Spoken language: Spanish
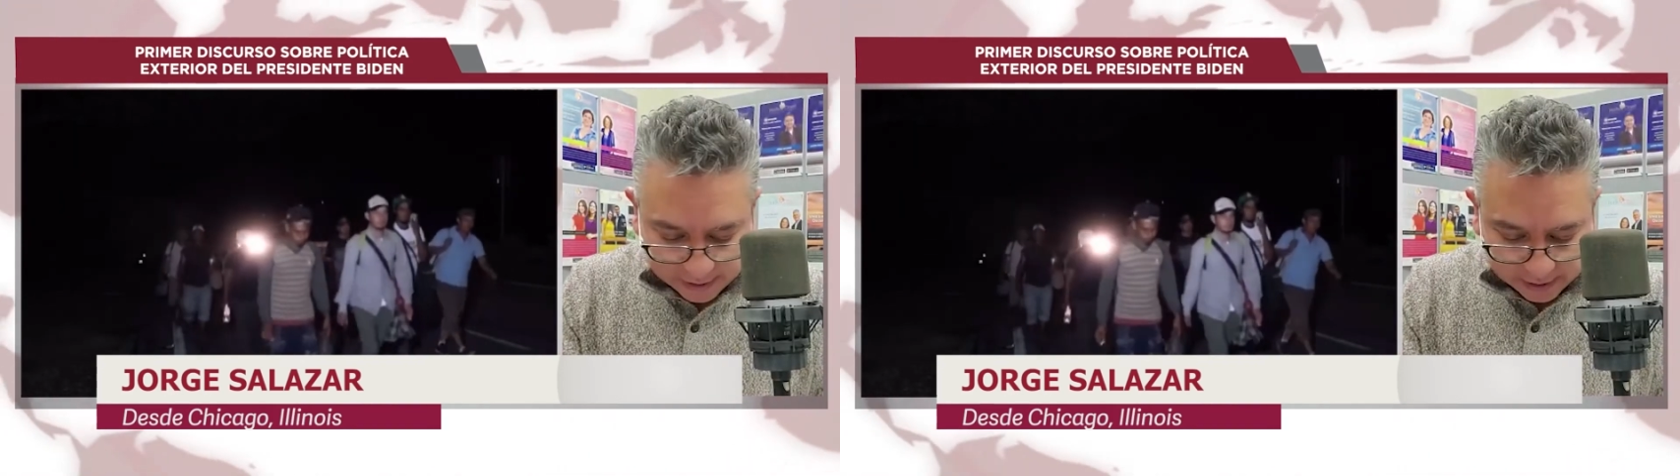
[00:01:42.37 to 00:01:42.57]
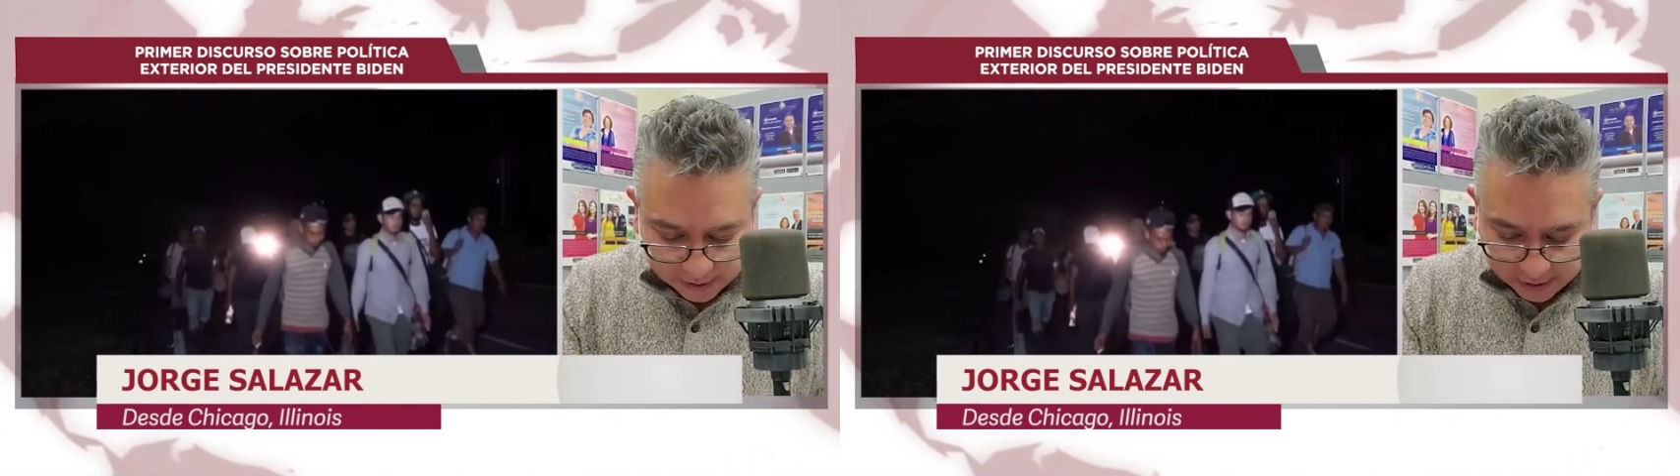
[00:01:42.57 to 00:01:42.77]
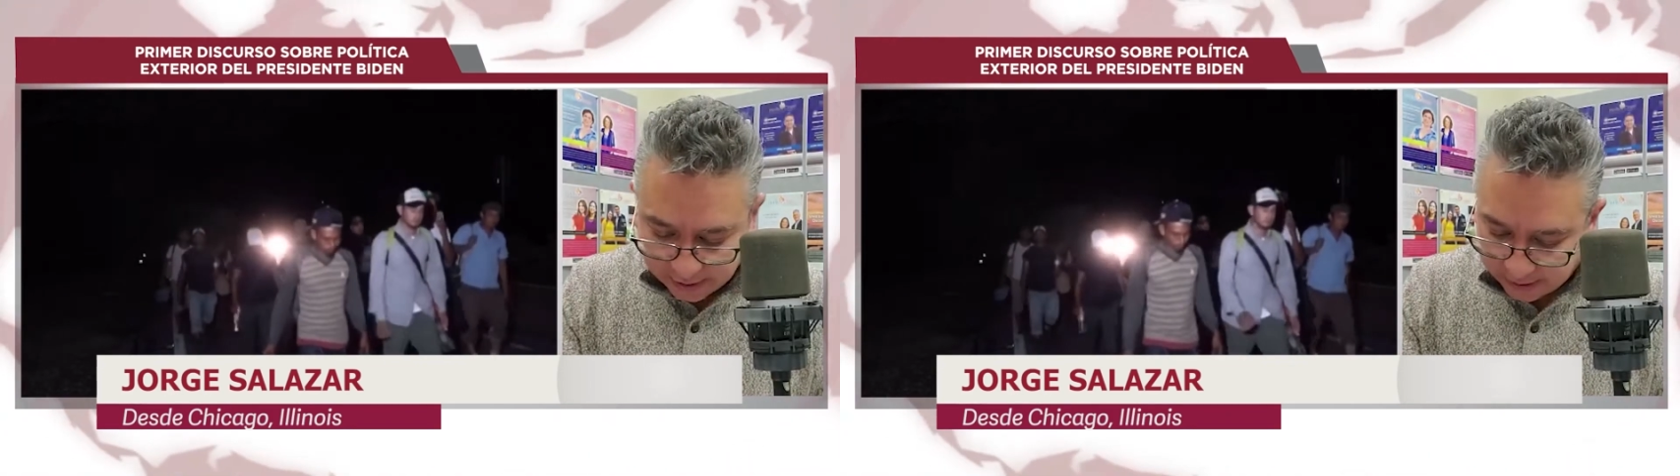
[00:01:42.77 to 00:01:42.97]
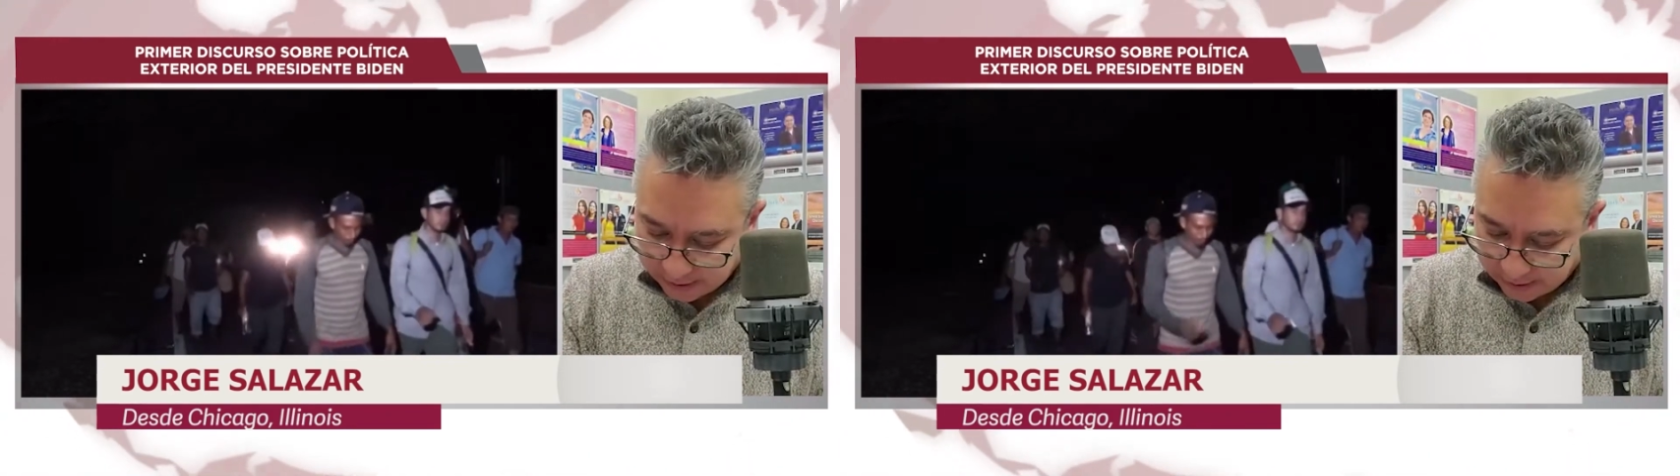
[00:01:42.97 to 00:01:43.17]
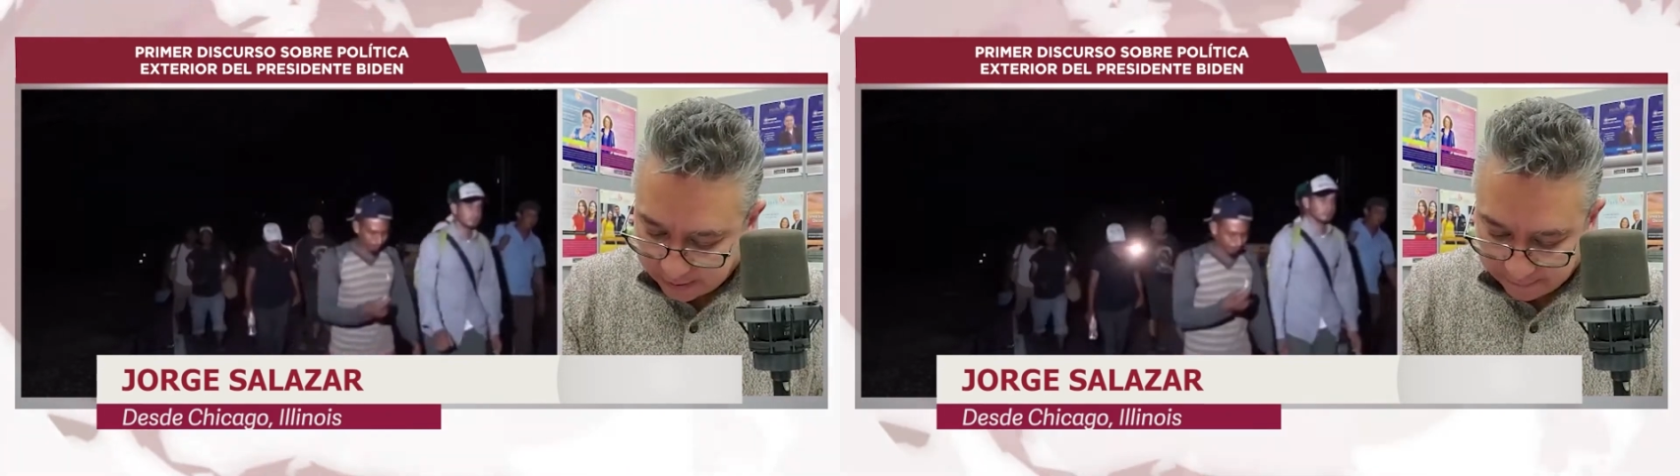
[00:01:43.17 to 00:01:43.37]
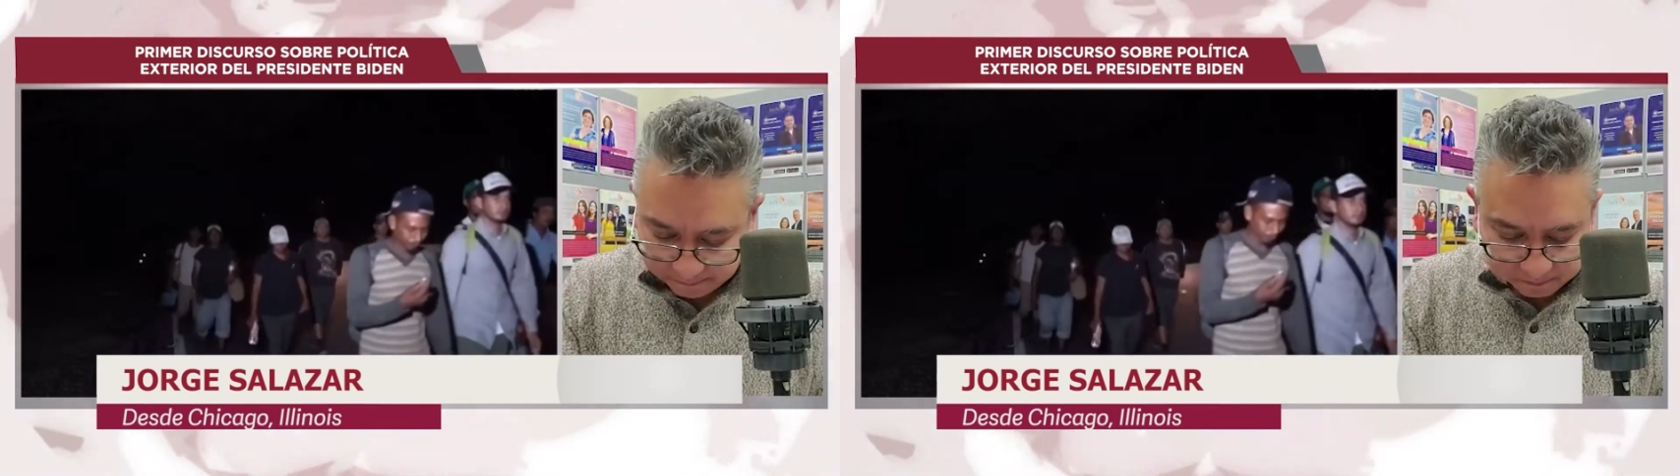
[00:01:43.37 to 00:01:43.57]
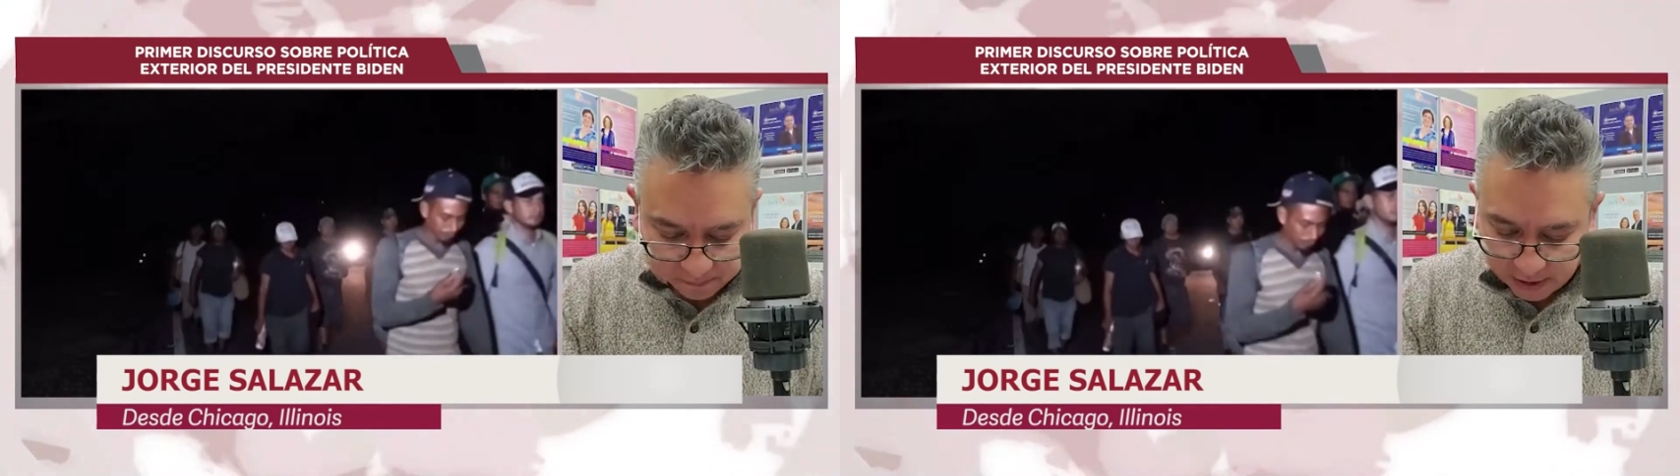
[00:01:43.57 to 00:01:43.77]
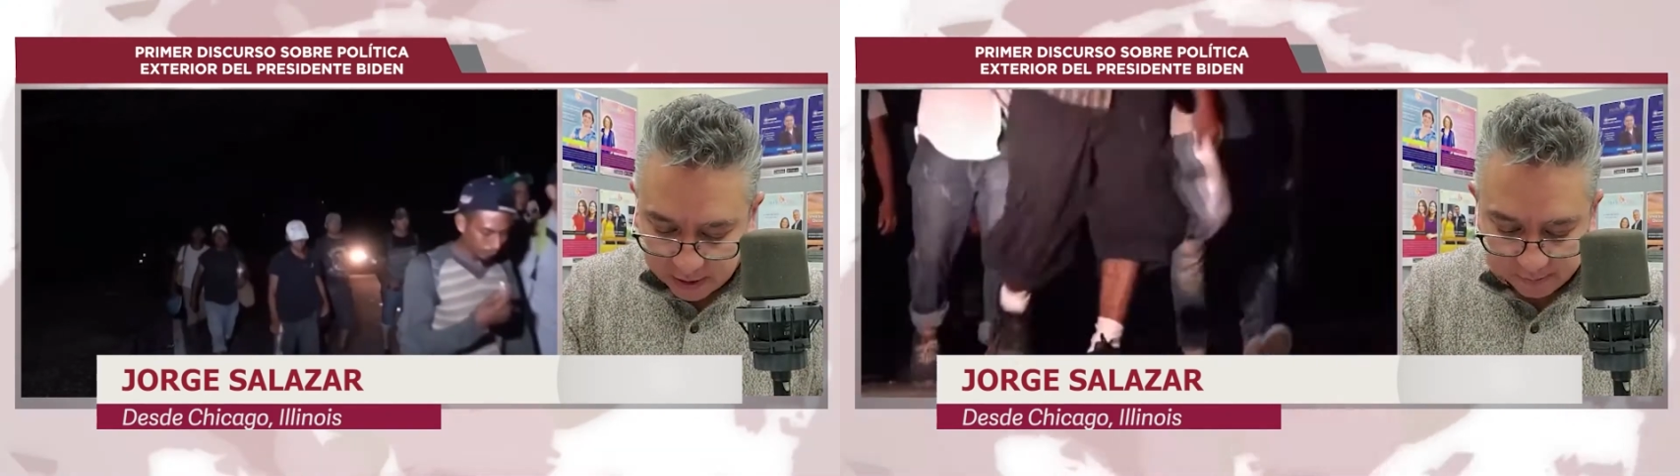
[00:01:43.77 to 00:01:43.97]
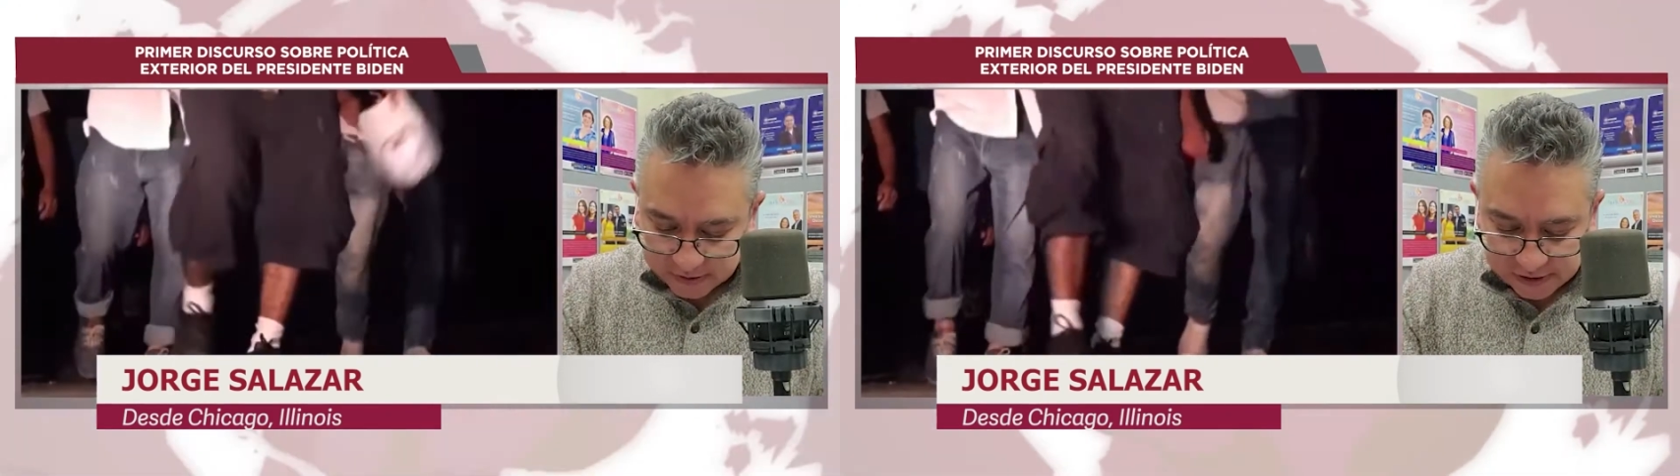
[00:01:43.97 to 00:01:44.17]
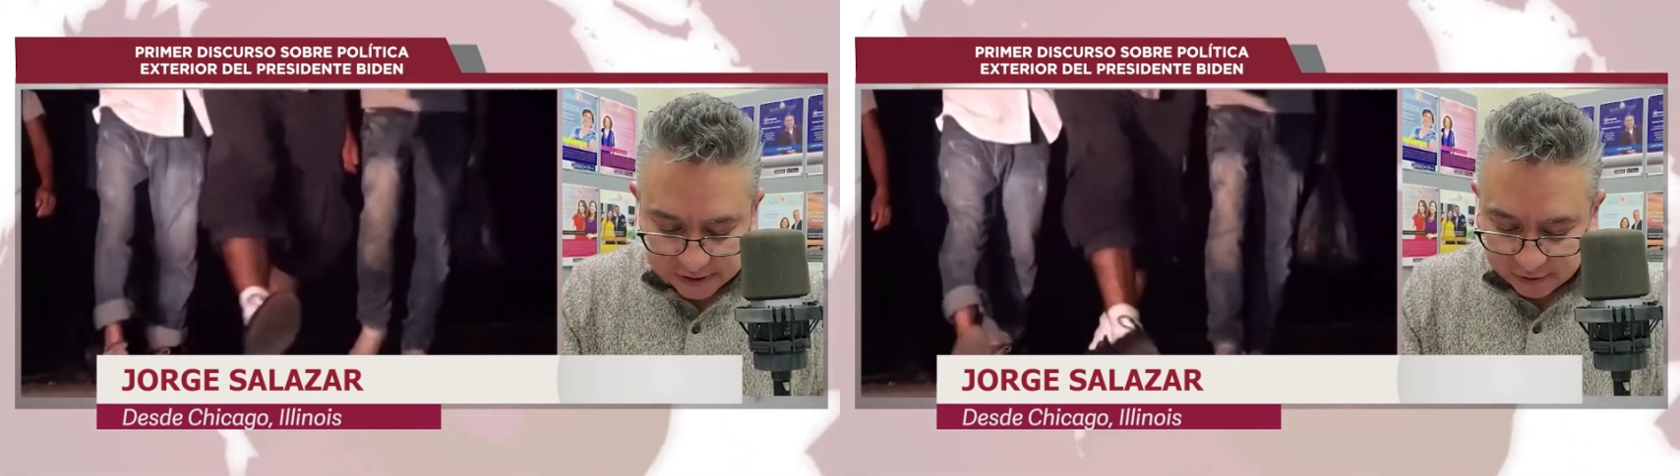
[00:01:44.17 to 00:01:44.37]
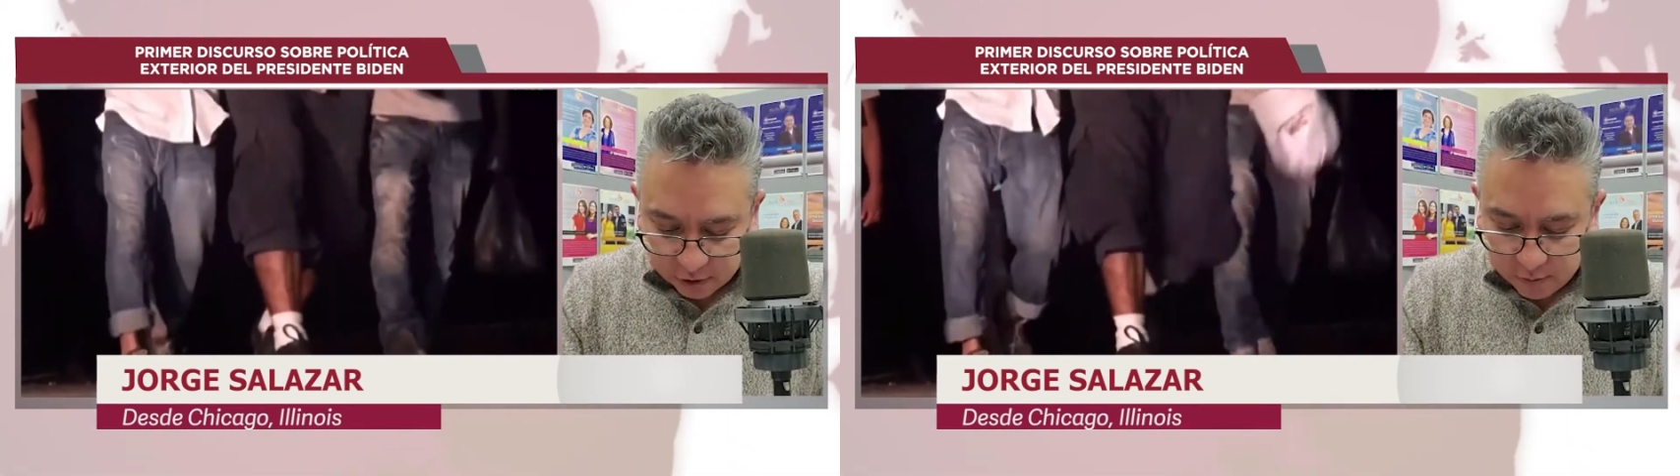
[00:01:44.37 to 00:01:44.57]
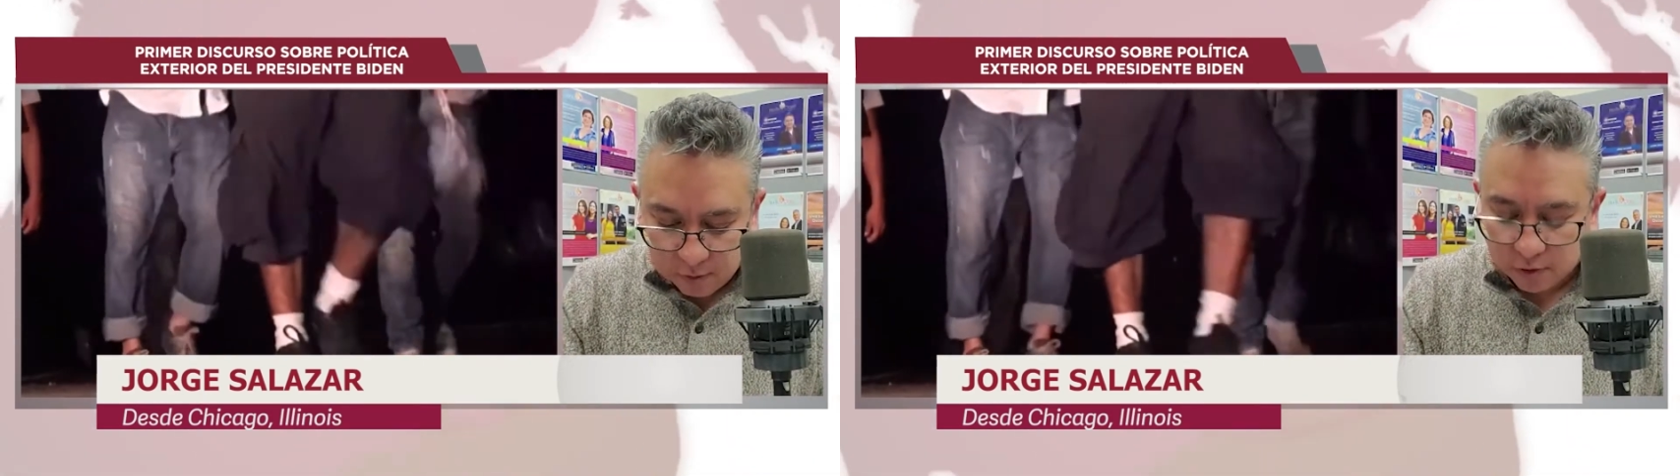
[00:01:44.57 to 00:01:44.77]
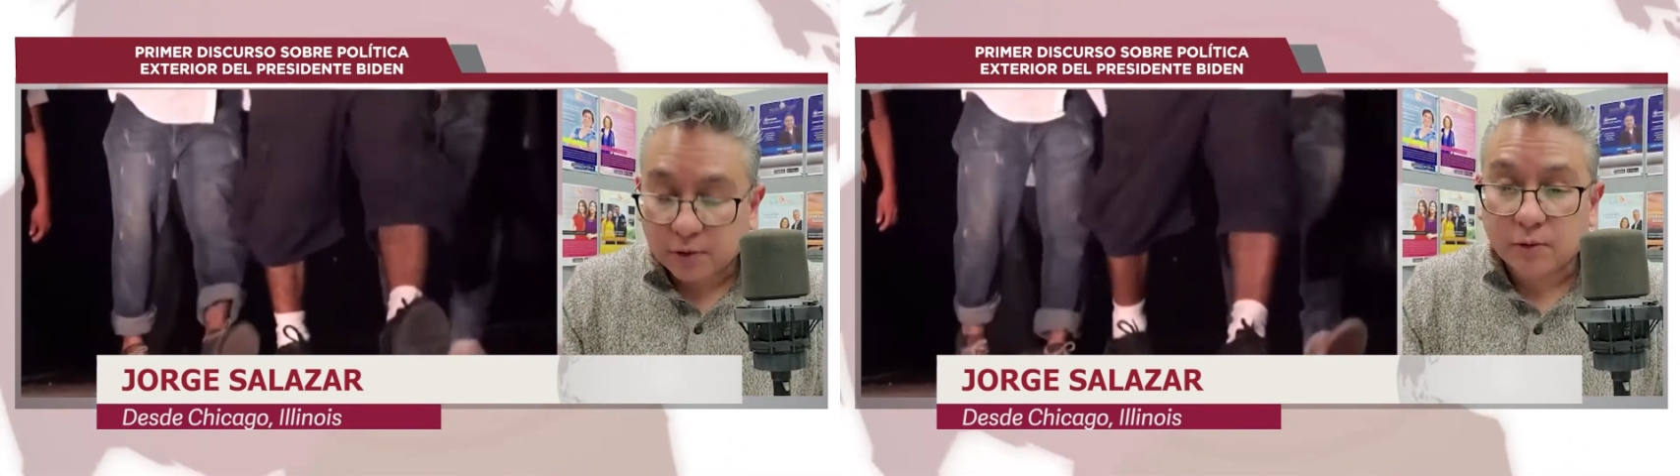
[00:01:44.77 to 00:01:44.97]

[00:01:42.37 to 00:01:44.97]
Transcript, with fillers: Eh, el presidente Trump lo